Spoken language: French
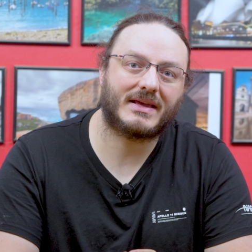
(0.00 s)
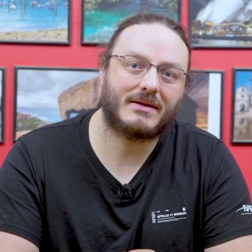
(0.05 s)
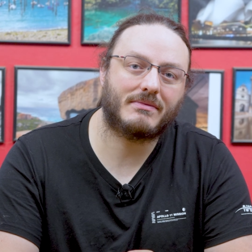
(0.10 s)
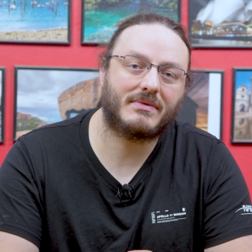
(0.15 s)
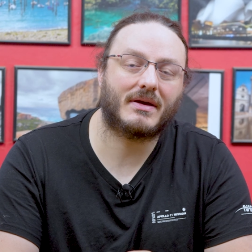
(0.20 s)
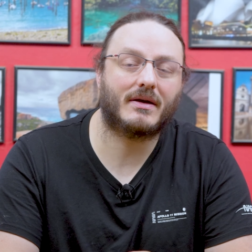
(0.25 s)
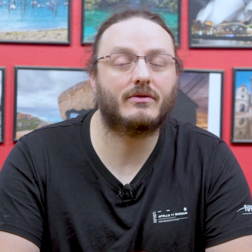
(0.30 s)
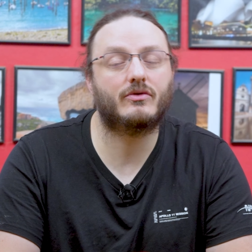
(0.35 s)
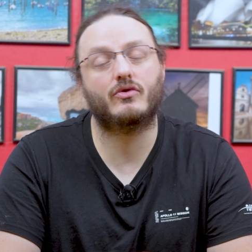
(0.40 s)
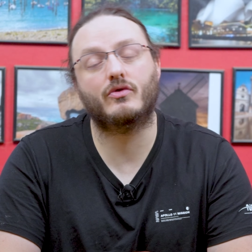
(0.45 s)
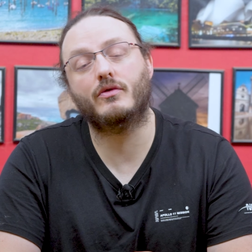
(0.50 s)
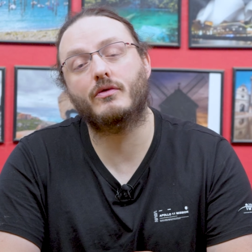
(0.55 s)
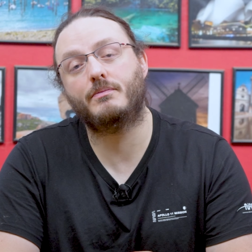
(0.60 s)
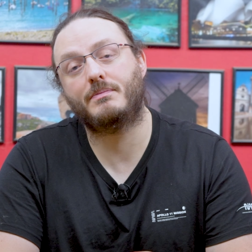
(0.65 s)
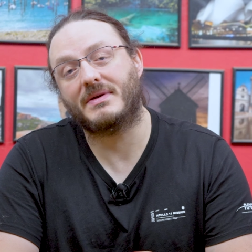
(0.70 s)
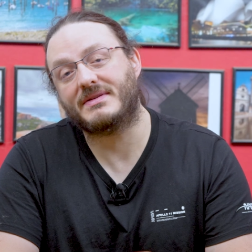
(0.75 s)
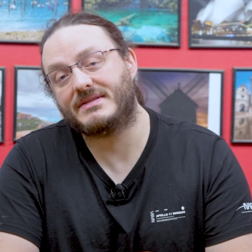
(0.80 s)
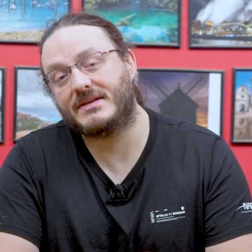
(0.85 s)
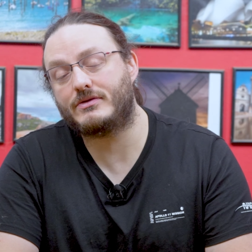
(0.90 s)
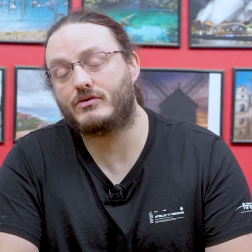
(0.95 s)
et bien de
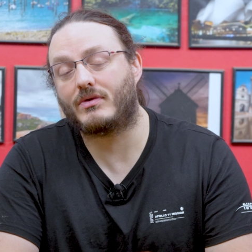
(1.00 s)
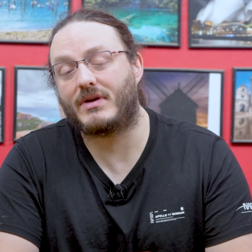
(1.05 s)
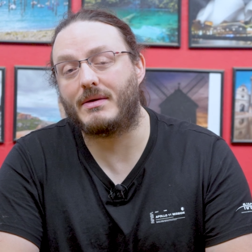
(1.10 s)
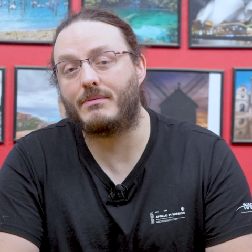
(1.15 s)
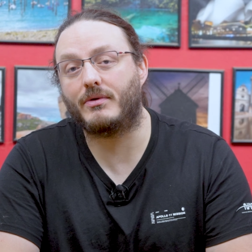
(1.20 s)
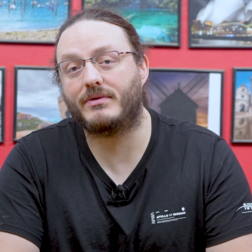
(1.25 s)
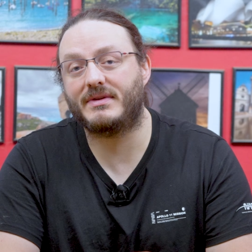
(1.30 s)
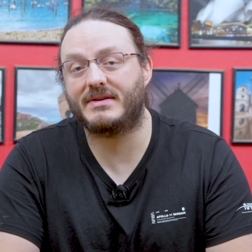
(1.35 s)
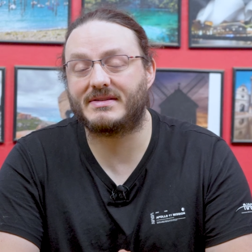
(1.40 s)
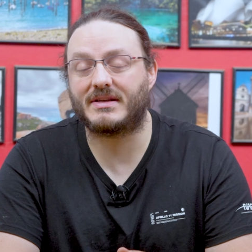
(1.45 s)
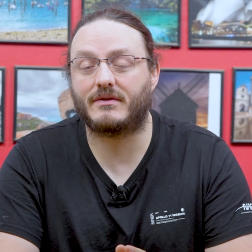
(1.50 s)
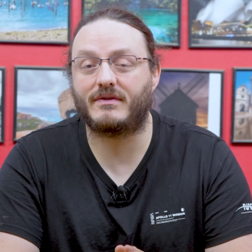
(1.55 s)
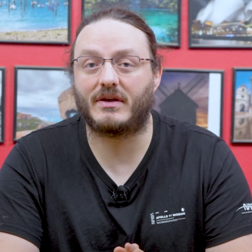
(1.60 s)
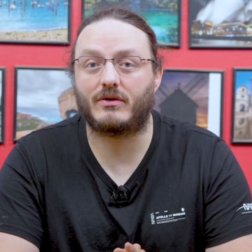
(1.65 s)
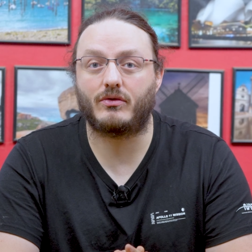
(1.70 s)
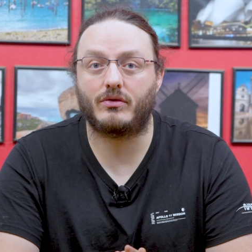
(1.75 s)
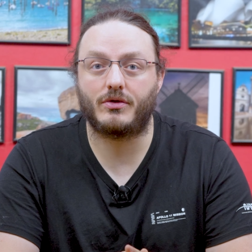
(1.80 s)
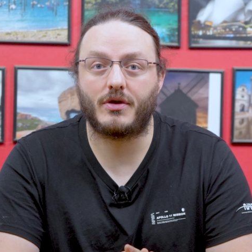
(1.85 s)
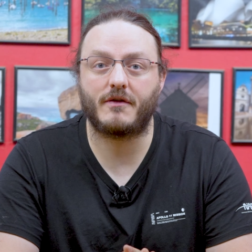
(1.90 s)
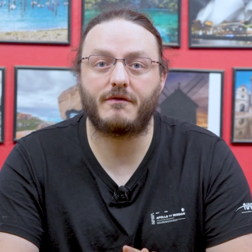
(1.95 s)
passer sur la bande des
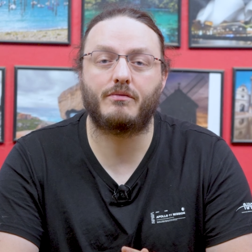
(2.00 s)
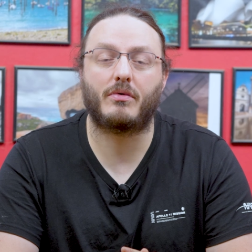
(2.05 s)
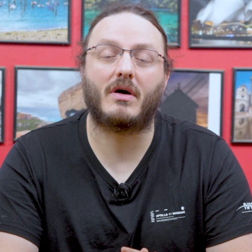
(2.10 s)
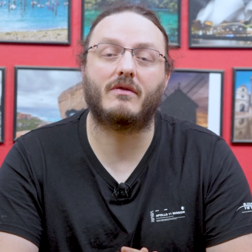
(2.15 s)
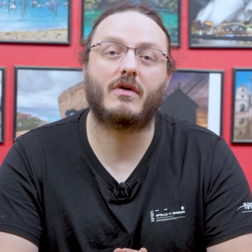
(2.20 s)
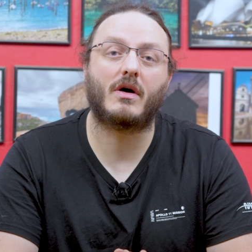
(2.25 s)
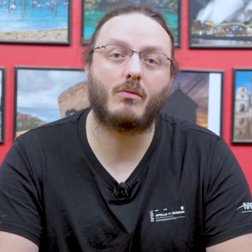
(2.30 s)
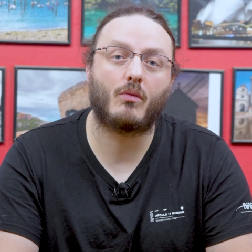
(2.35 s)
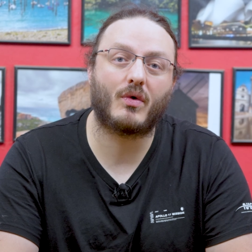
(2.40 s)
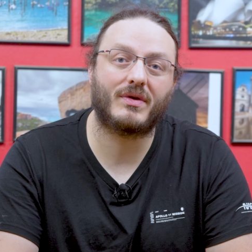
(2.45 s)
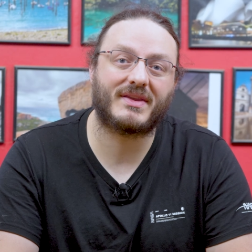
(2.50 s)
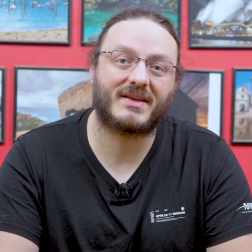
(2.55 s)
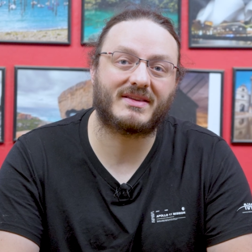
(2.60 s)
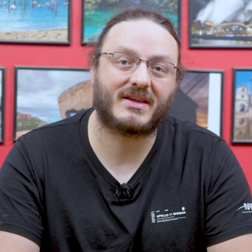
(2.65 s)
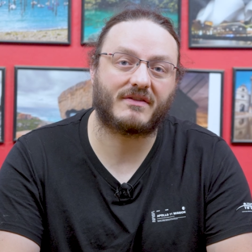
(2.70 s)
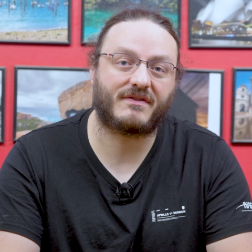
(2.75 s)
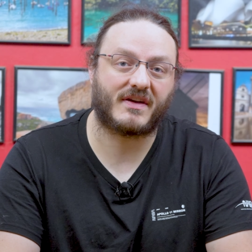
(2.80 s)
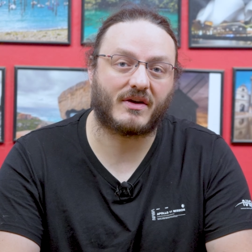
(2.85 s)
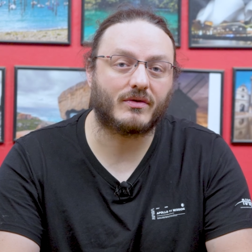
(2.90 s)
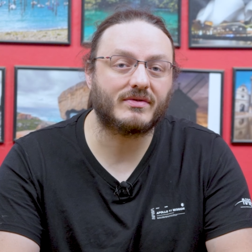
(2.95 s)
5,9 pour avoir moins
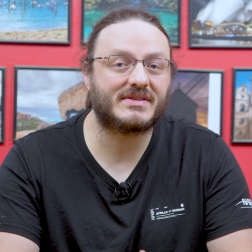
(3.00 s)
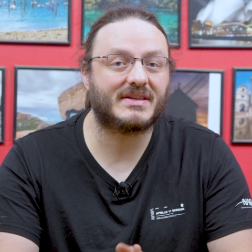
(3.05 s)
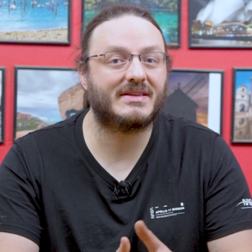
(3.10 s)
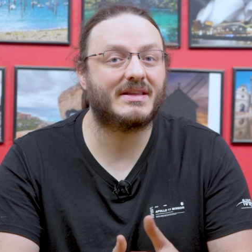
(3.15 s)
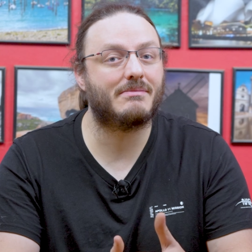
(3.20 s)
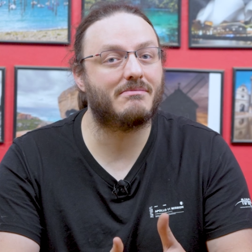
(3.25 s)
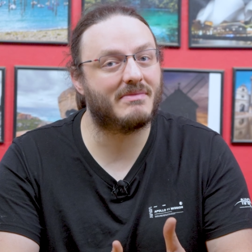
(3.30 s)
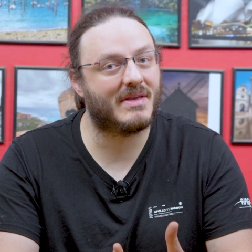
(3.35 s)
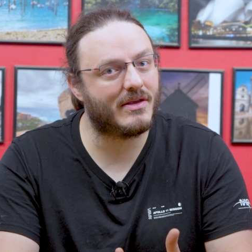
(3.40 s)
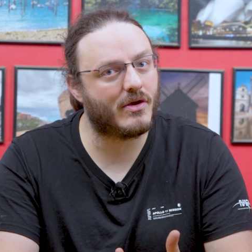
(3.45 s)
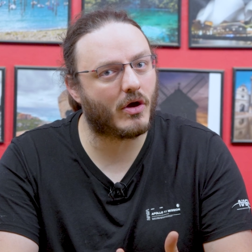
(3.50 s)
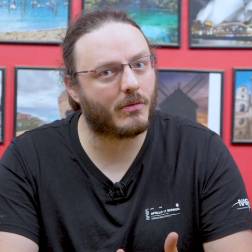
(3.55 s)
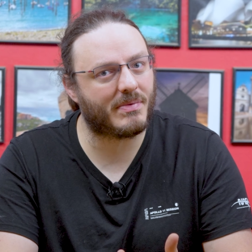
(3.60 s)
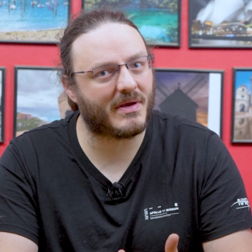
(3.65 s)
d'interférences et des meilleures